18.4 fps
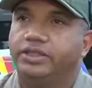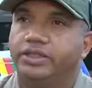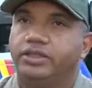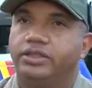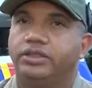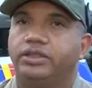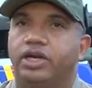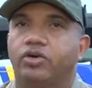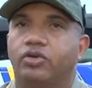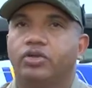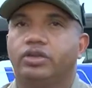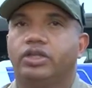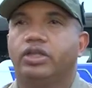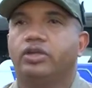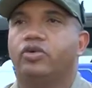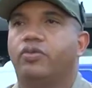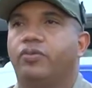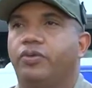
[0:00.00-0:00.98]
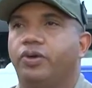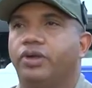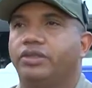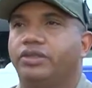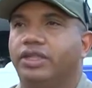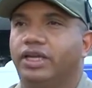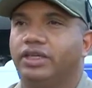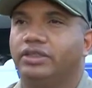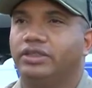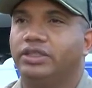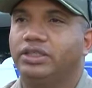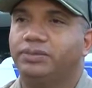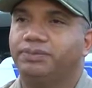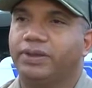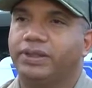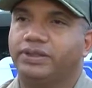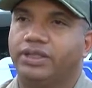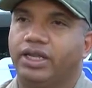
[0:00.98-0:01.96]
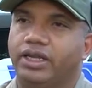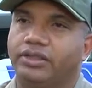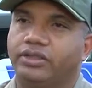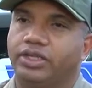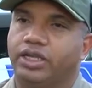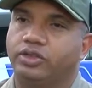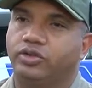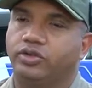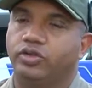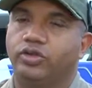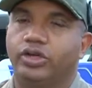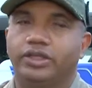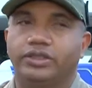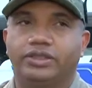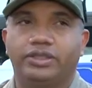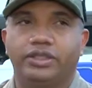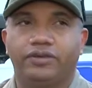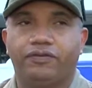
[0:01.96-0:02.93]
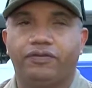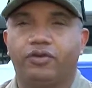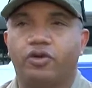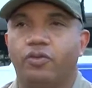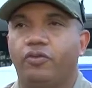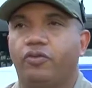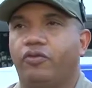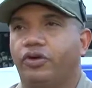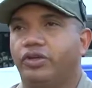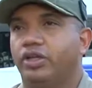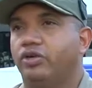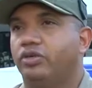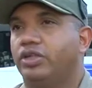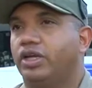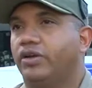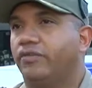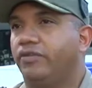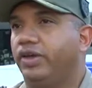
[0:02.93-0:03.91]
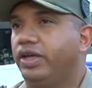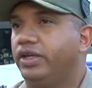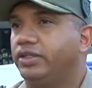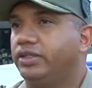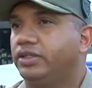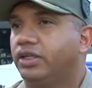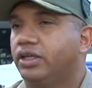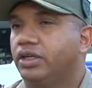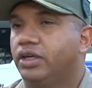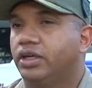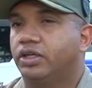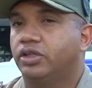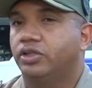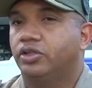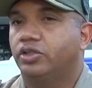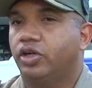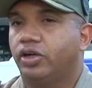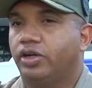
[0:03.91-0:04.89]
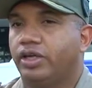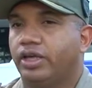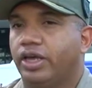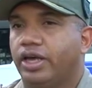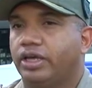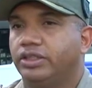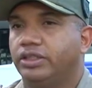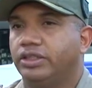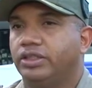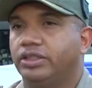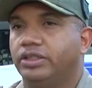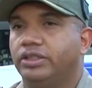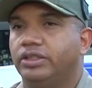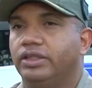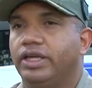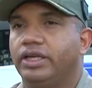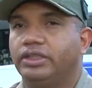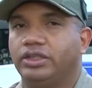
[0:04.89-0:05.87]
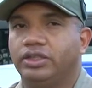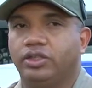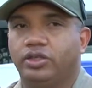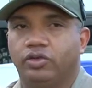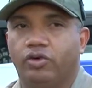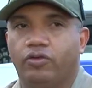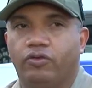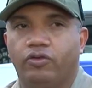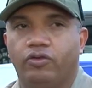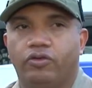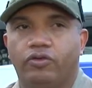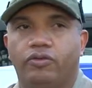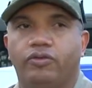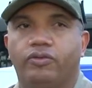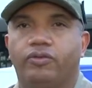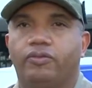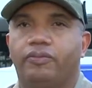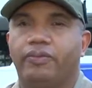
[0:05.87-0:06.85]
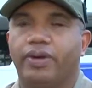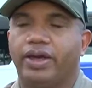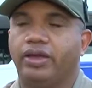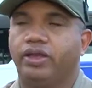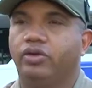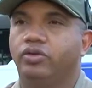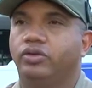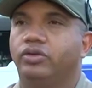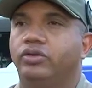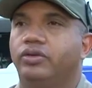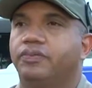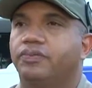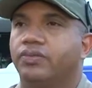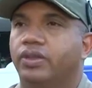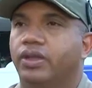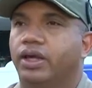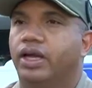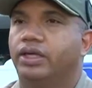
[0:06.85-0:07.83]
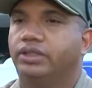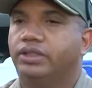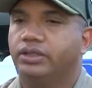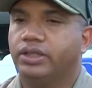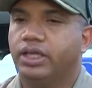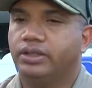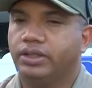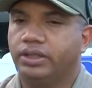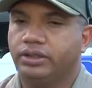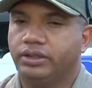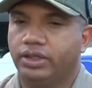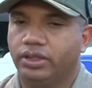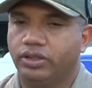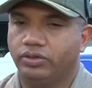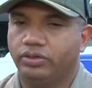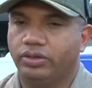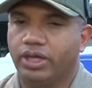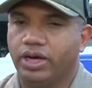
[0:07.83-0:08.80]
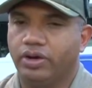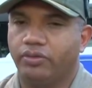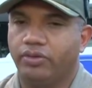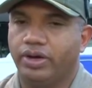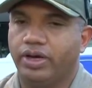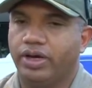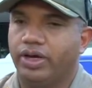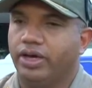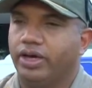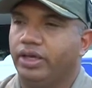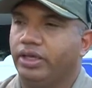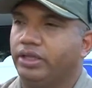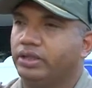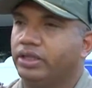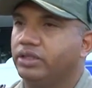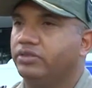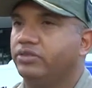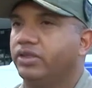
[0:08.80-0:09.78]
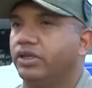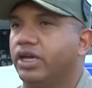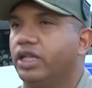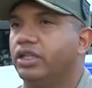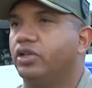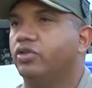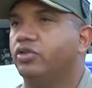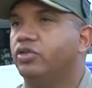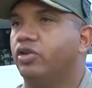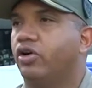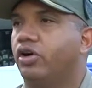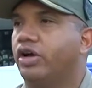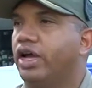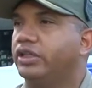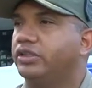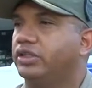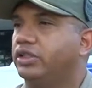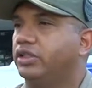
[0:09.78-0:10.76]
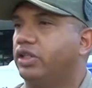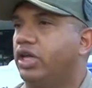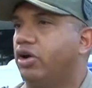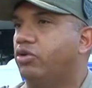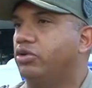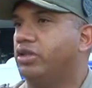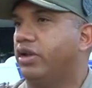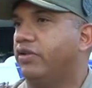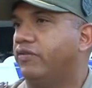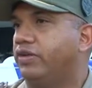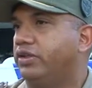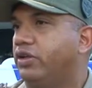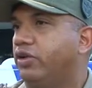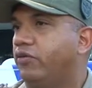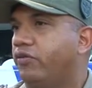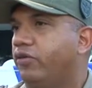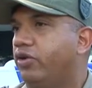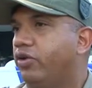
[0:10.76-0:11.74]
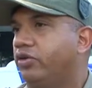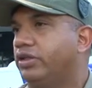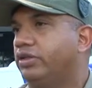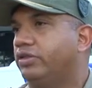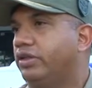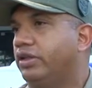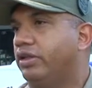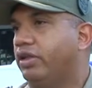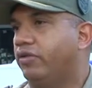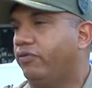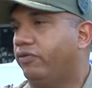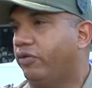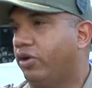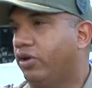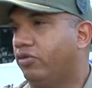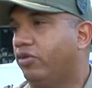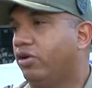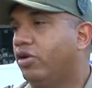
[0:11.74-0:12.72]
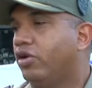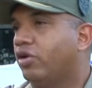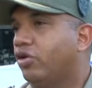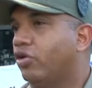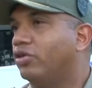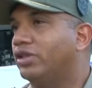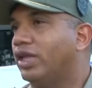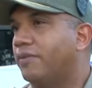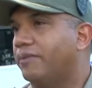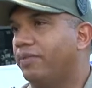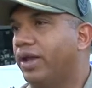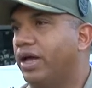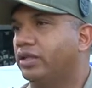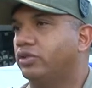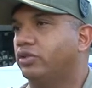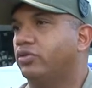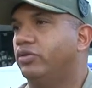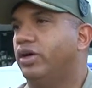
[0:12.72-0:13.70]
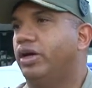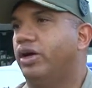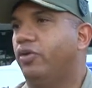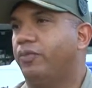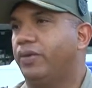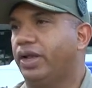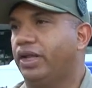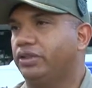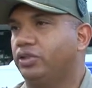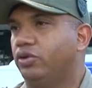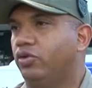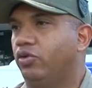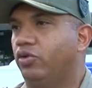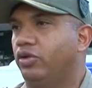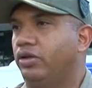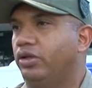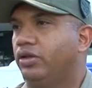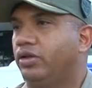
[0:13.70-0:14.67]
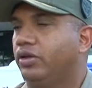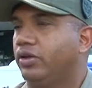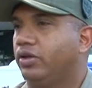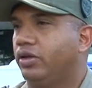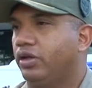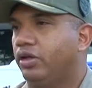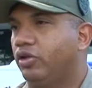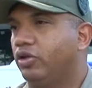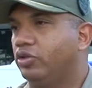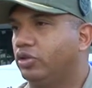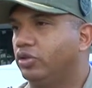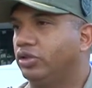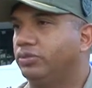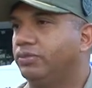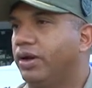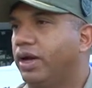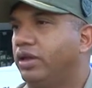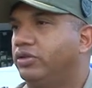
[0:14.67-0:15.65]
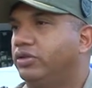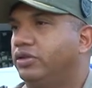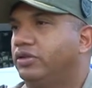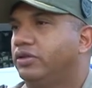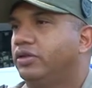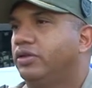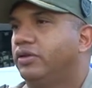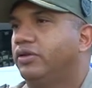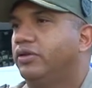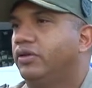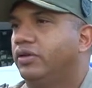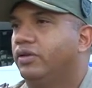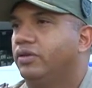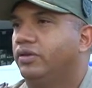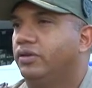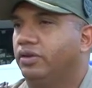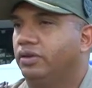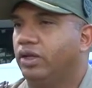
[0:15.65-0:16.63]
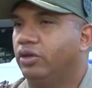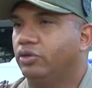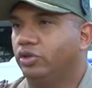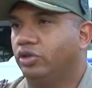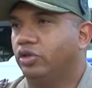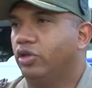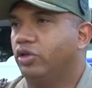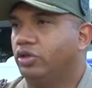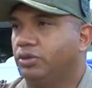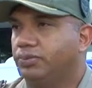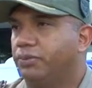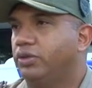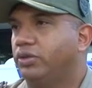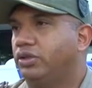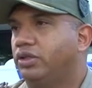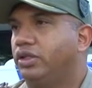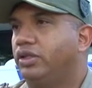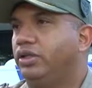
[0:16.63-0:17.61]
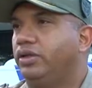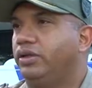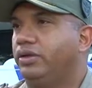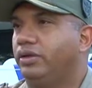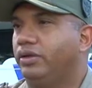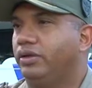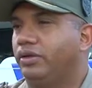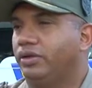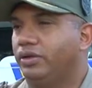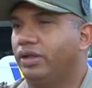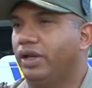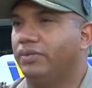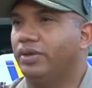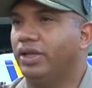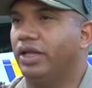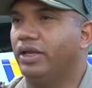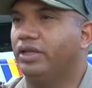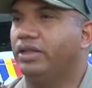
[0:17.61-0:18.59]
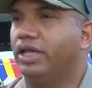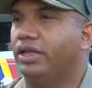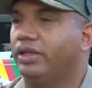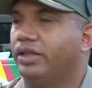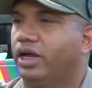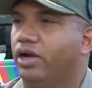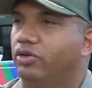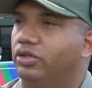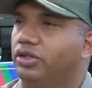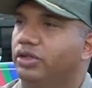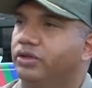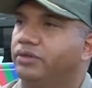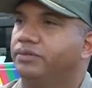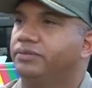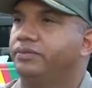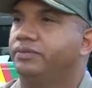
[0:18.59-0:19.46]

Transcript: gente está contando com policiais especializados do Recife, como foi da outra vez, só que a gente, nesse novo período, a gente está tentando dar uma intensificada nos locais que na outra vez não foram, não foram contemplados com a Operação Rony, em outros bairros, não só nos pontos de criminalidade alta.